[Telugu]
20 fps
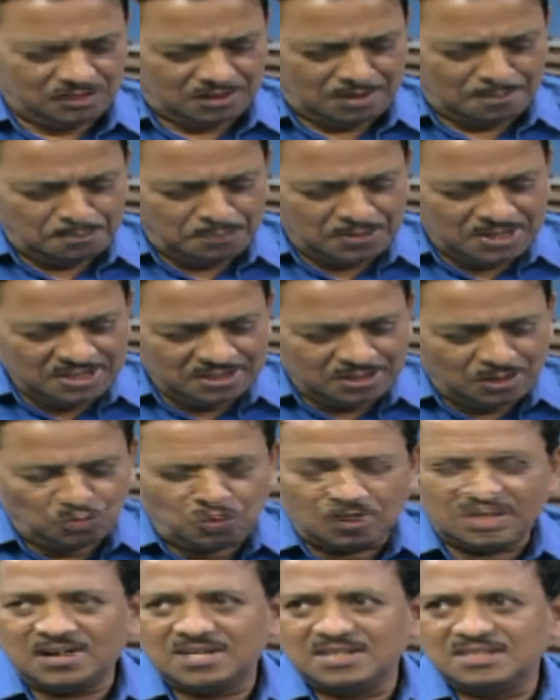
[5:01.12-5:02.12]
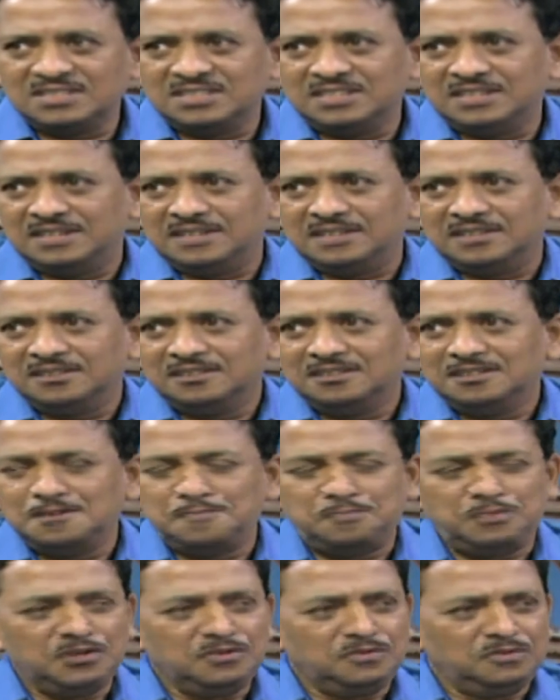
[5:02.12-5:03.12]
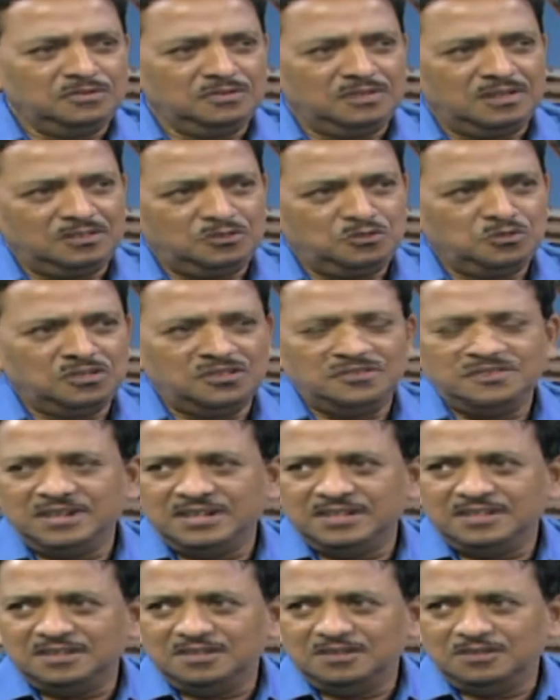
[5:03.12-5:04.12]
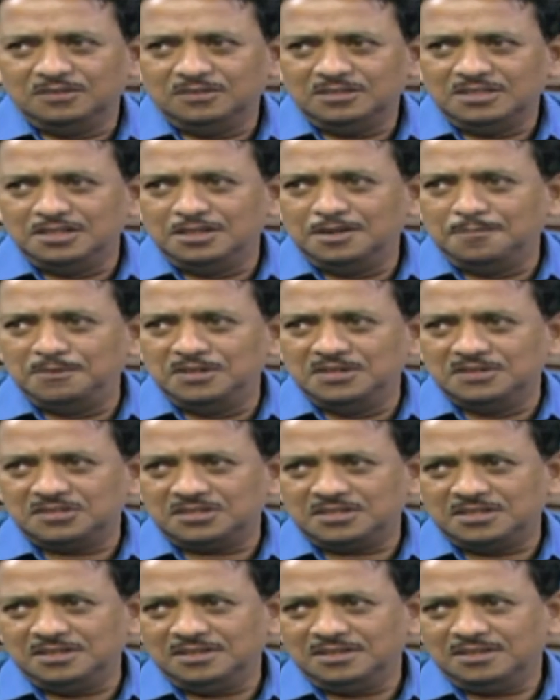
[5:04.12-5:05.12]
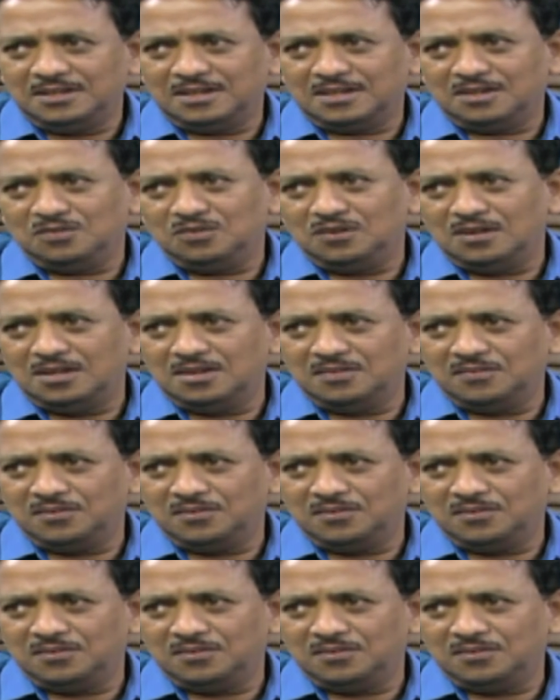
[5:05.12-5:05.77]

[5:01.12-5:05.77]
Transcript: కంప్లీట్గా కులగణన చేయండి ఇప్పుడు టూ థౌజండ్ ఎయిటీన్లో ఈడబ్ల్యూఎస్కి అగ్రకులాల